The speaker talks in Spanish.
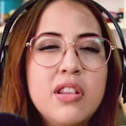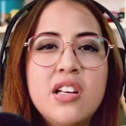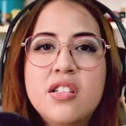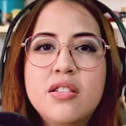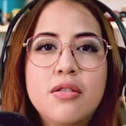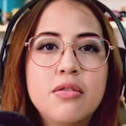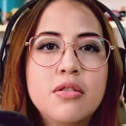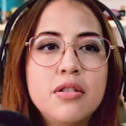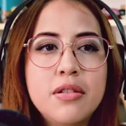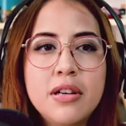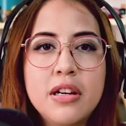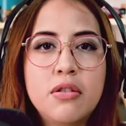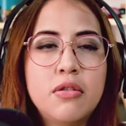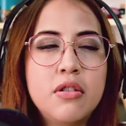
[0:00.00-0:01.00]

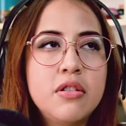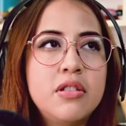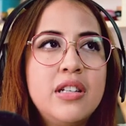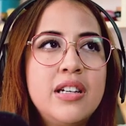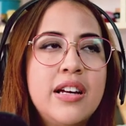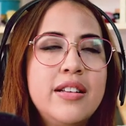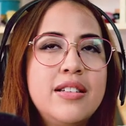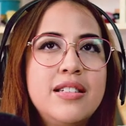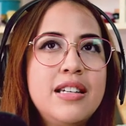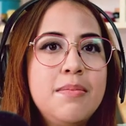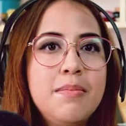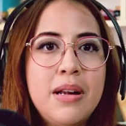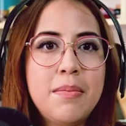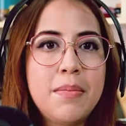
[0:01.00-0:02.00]
destrucción y curiosidad
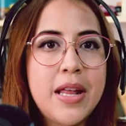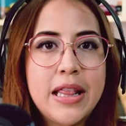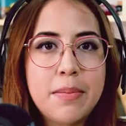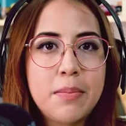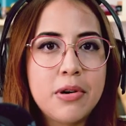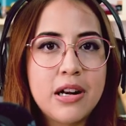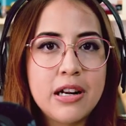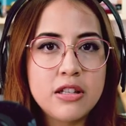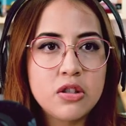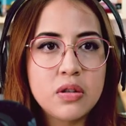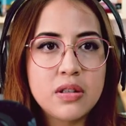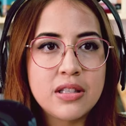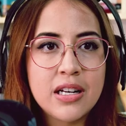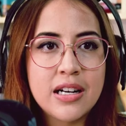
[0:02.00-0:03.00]
simplemente por el hecho
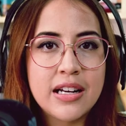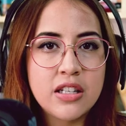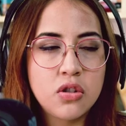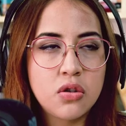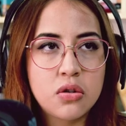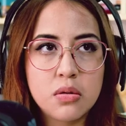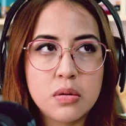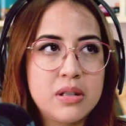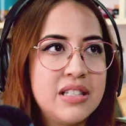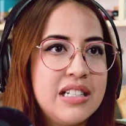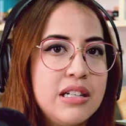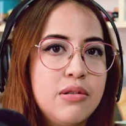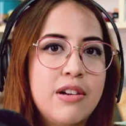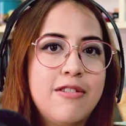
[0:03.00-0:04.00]
de ser cachorros, que
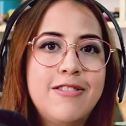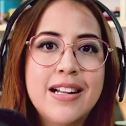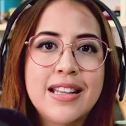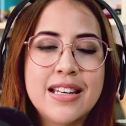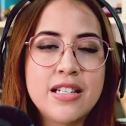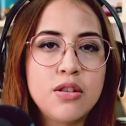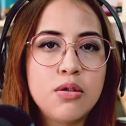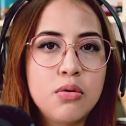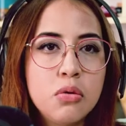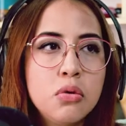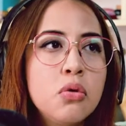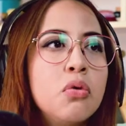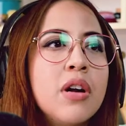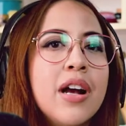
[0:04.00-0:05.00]
sería una falta de
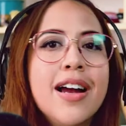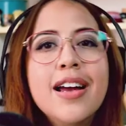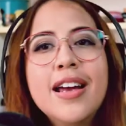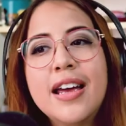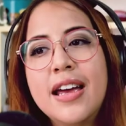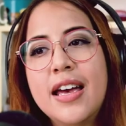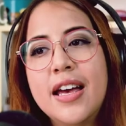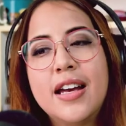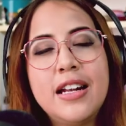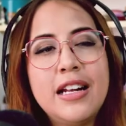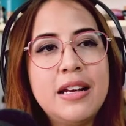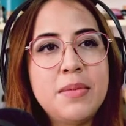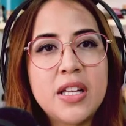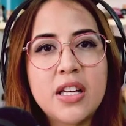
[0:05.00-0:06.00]
estructura,
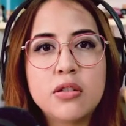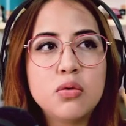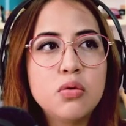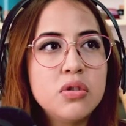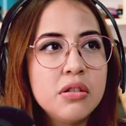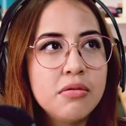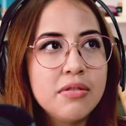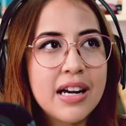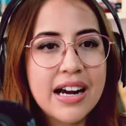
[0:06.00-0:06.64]
límites, usen una